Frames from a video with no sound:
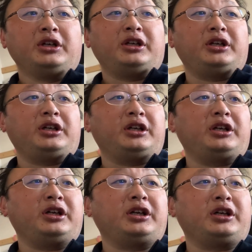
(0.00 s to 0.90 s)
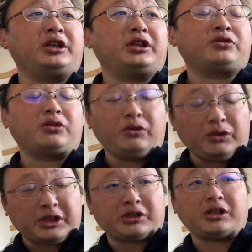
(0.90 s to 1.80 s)
えー、それを
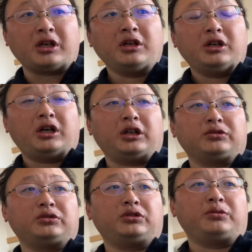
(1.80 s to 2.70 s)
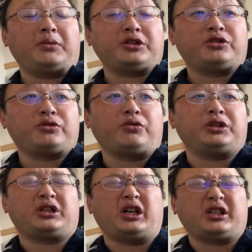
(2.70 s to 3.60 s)
ですね、あの、まあ、従業員
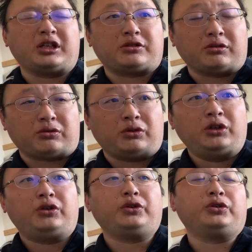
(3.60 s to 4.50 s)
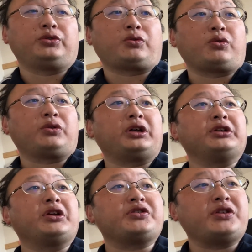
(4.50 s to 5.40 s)
に還元するとというところな
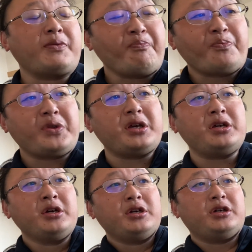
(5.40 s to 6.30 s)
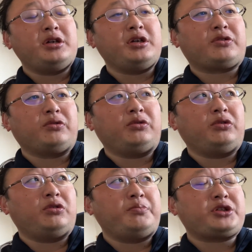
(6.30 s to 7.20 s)
んですね。で、えっ、ー、
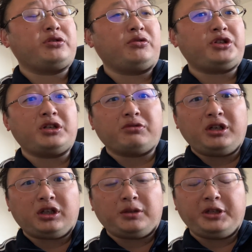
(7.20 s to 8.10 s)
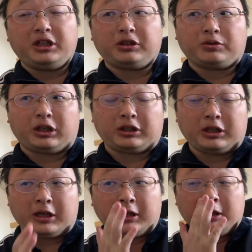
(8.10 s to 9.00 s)
と、まあ、就労支援の A 型、B 型とかっ
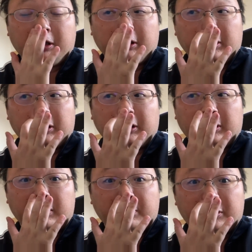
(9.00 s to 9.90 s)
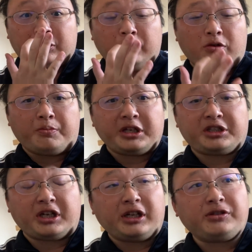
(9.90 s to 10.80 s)
て、えー、給料めっ
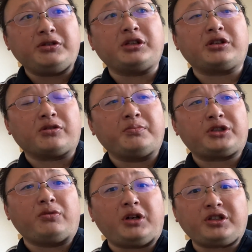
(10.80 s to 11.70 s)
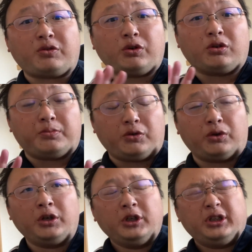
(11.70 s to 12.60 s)
ちゃ安いんですよ。まあ、障害者雇用
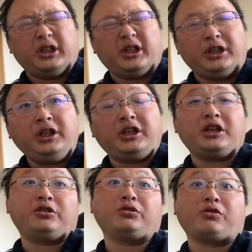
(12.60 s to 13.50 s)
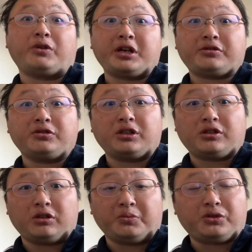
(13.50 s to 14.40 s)
も、えー、一定給料は安いんで
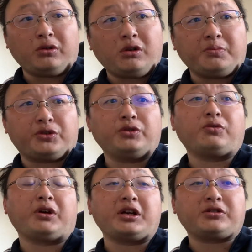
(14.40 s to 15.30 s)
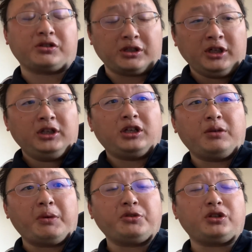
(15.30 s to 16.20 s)
すけども、それよりも給料が安い。えー、
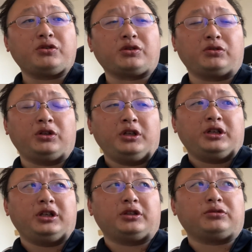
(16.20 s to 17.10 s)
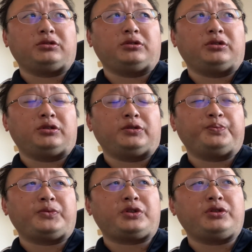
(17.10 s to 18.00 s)
まあ、もちろんその、えっ、ー、と、
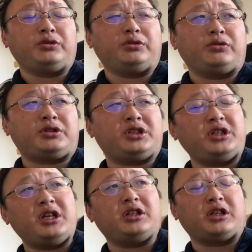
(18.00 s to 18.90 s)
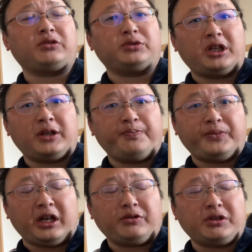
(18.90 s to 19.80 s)
就労支援なので、
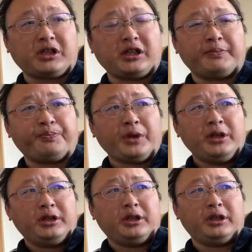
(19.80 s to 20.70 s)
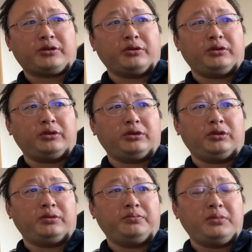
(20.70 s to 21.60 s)
なんていうんですかね、えっ、ー、
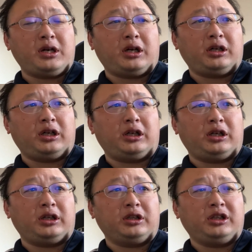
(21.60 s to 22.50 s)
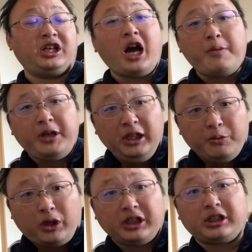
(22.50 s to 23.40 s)
と、まあ、あリハビリ
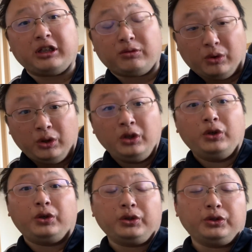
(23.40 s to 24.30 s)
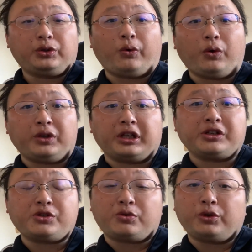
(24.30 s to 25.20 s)
も兼ねてるというところなんで
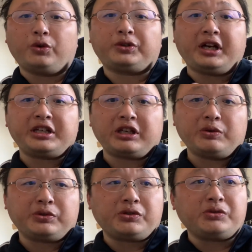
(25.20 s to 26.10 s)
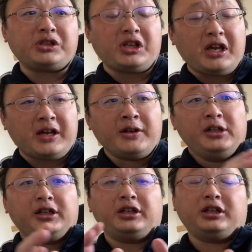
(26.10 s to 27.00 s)
す。職業体験を通じて、
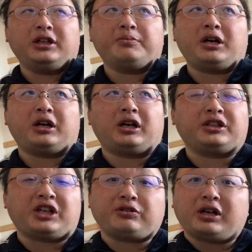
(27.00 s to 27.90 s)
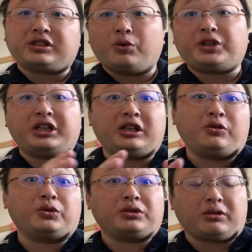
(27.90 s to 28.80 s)
えー、まあ、ちゃんと朝起きれる
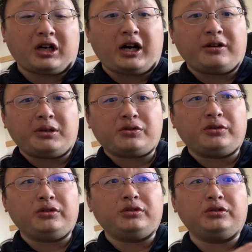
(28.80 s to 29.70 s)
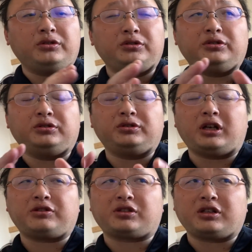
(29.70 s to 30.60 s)
ようにとか、まあ、そういう、う
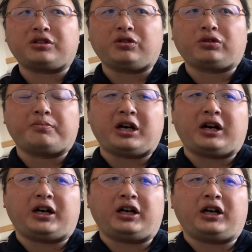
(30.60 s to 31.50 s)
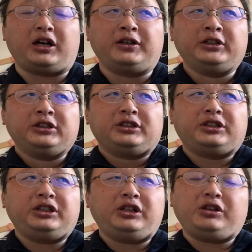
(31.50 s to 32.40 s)
なんですかね、ちょっとまあ、あ
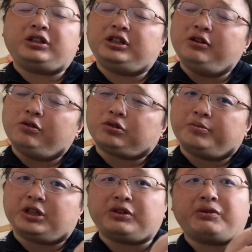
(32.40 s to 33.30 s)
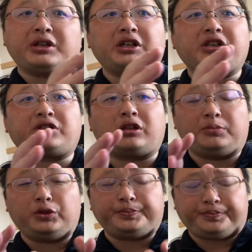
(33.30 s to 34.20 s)
医療とまでは言わないですけど
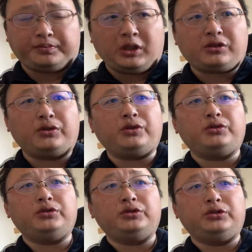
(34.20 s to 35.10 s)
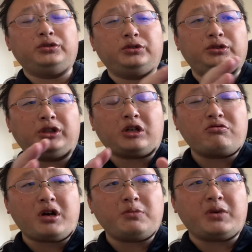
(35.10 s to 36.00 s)
も、まあそういう役
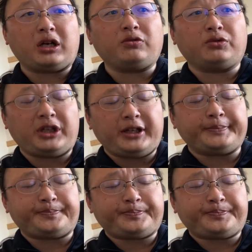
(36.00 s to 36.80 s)
割もあるので、